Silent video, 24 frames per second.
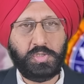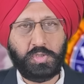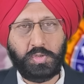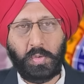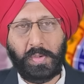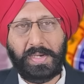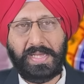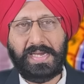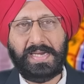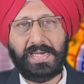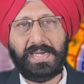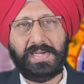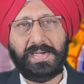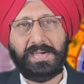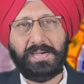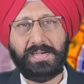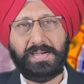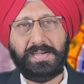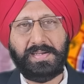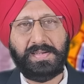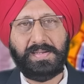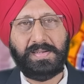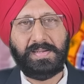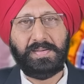सूर्य
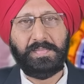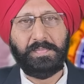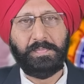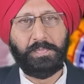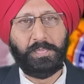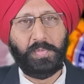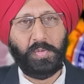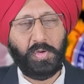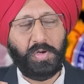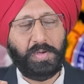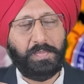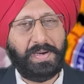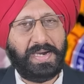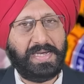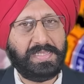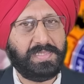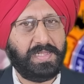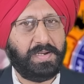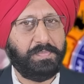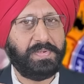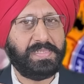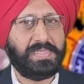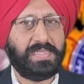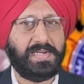पूर्व
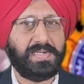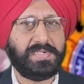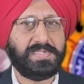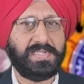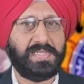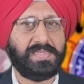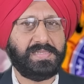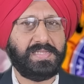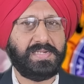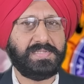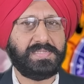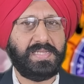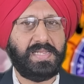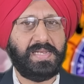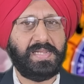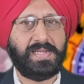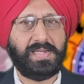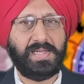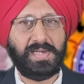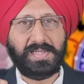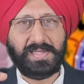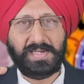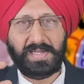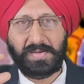भाद्रपद नक्षत्र से
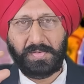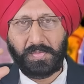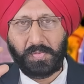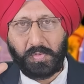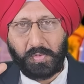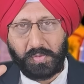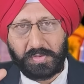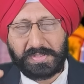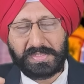निकलकर